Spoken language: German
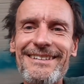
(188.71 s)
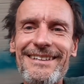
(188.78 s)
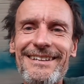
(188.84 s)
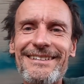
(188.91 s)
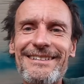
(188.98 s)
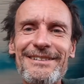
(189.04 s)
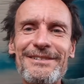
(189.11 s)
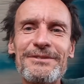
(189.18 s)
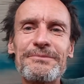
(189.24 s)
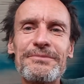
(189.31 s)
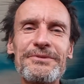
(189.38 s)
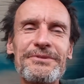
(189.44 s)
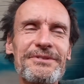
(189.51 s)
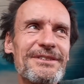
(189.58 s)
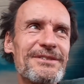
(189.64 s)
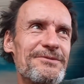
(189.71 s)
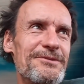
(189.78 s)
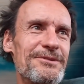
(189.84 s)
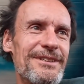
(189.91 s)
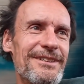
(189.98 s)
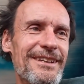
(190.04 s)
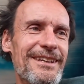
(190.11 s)
ein Kessel bunt ist,
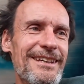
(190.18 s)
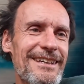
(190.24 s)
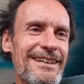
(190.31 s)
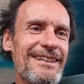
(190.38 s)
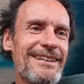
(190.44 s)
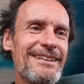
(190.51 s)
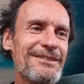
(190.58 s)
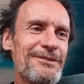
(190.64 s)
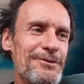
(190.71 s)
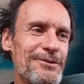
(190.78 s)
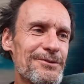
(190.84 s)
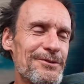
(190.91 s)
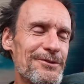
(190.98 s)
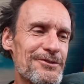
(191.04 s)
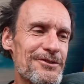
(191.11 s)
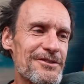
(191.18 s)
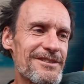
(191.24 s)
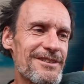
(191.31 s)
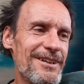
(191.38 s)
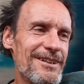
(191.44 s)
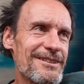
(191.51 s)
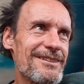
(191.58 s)
wo dann die ostdeutschen
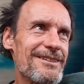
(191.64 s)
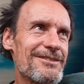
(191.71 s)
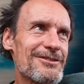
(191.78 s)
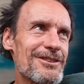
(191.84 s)
Schlager,